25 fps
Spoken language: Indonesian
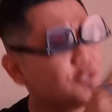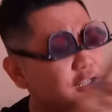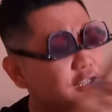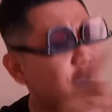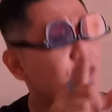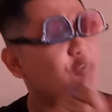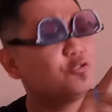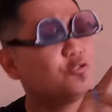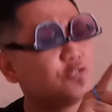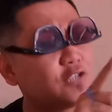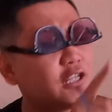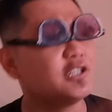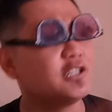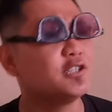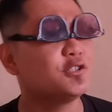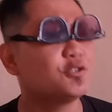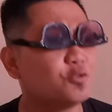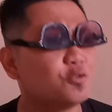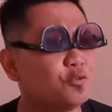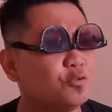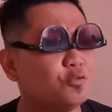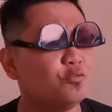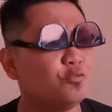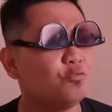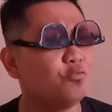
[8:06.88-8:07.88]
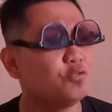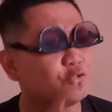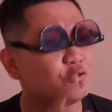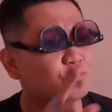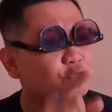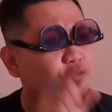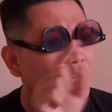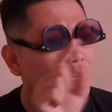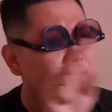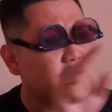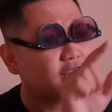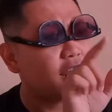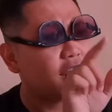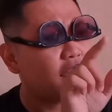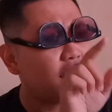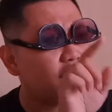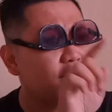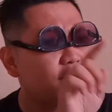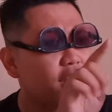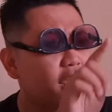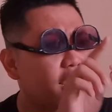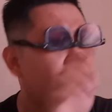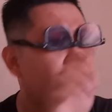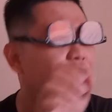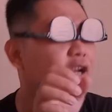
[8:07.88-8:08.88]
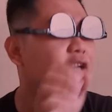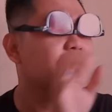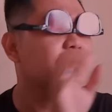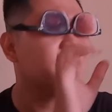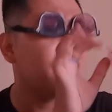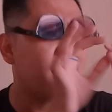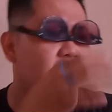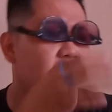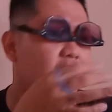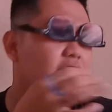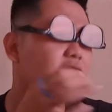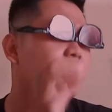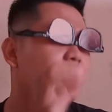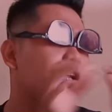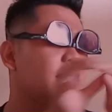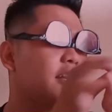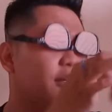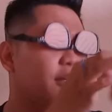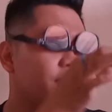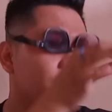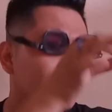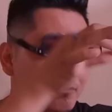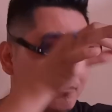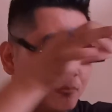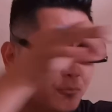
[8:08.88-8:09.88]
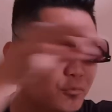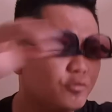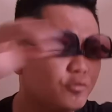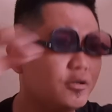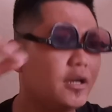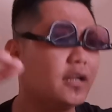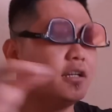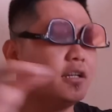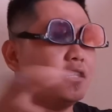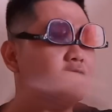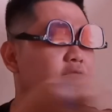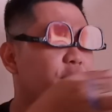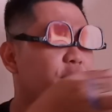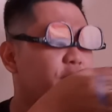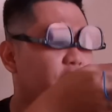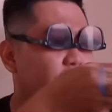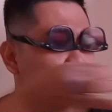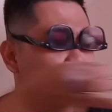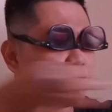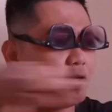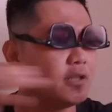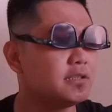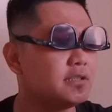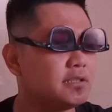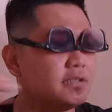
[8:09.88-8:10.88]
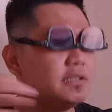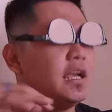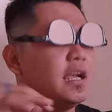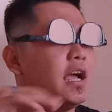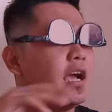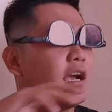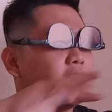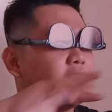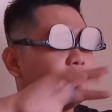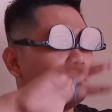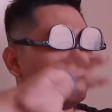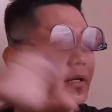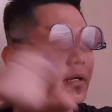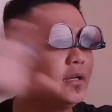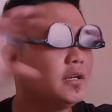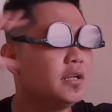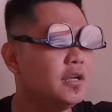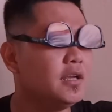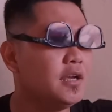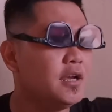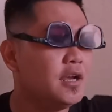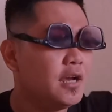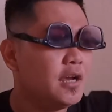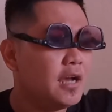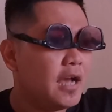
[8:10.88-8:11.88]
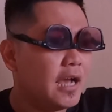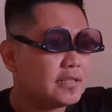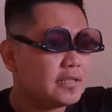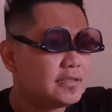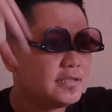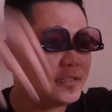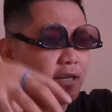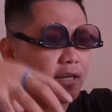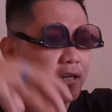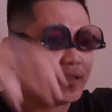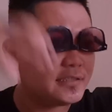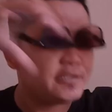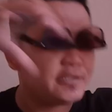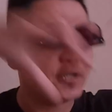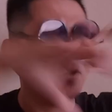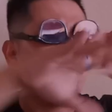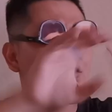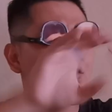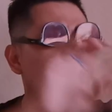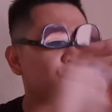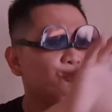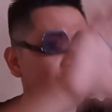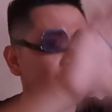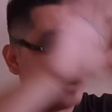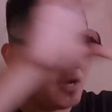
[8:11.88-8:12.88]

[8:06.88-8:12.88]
bisa loncat itu itu karena ada karetnya karena menimbulkan ini frekuensinya akan menghasilkan CO2